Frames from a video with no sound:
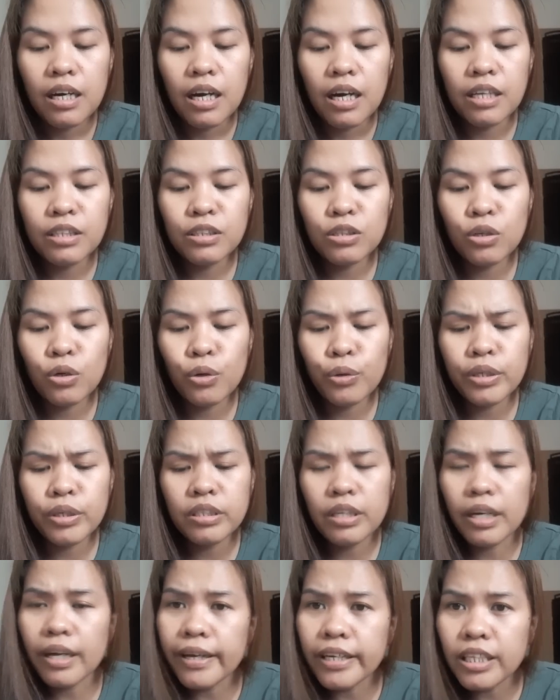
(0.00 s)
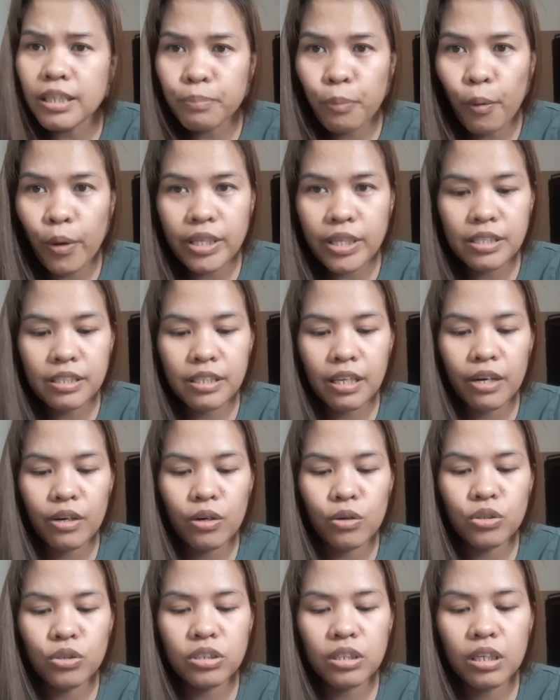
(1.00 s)
Android
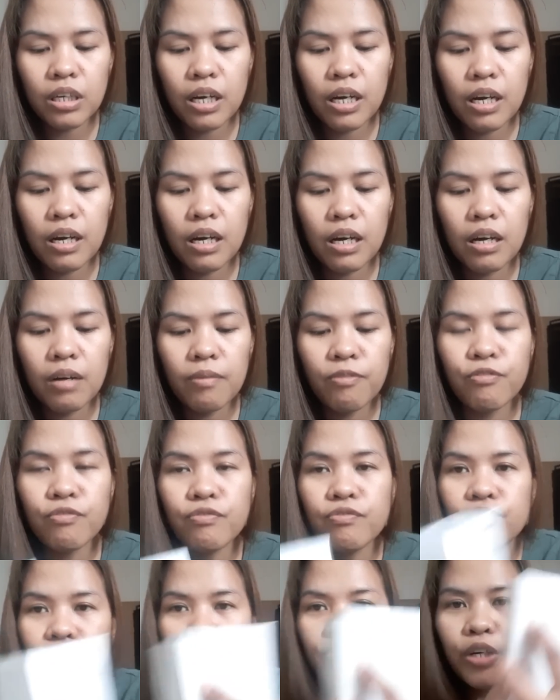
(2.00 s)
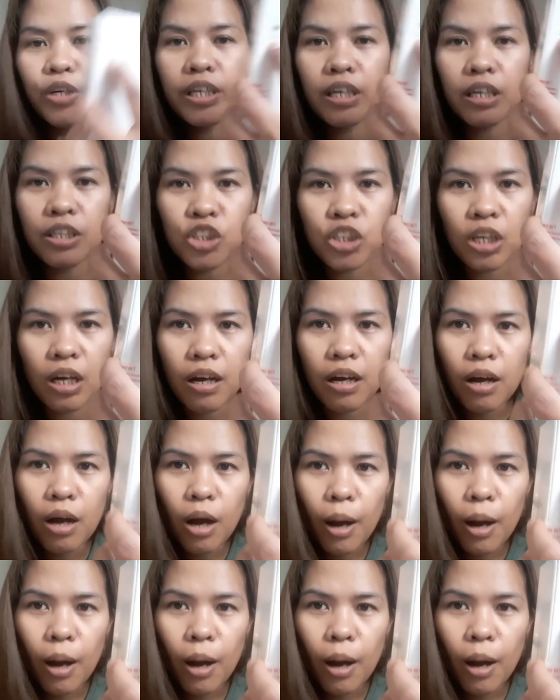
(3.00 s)
8.0, tsaka 4 ano siya,